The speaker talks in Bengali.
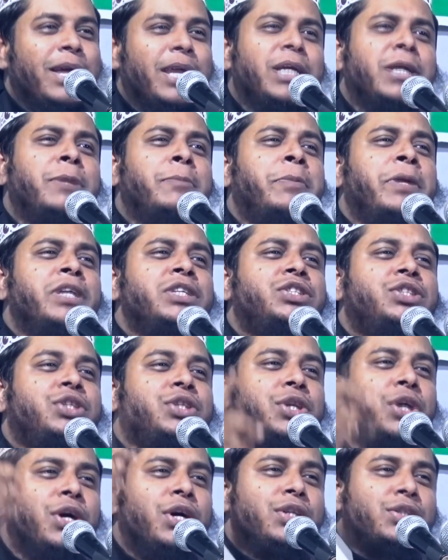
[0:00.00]
এই
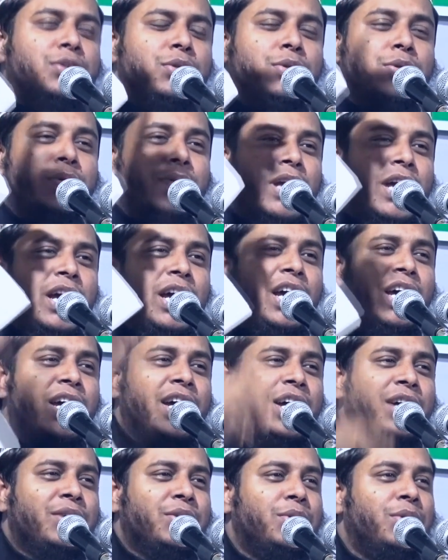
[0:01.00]
বিশ্ব জুড়ে
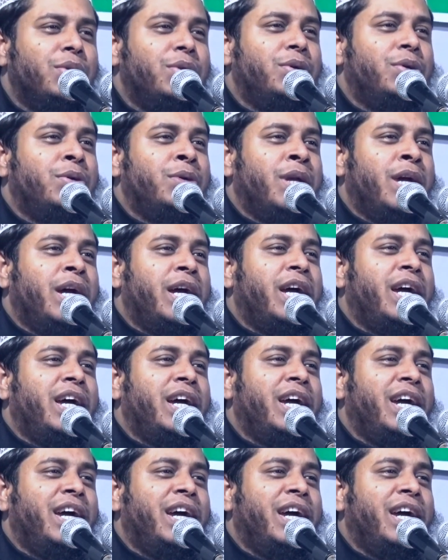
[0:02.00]
ঘুরে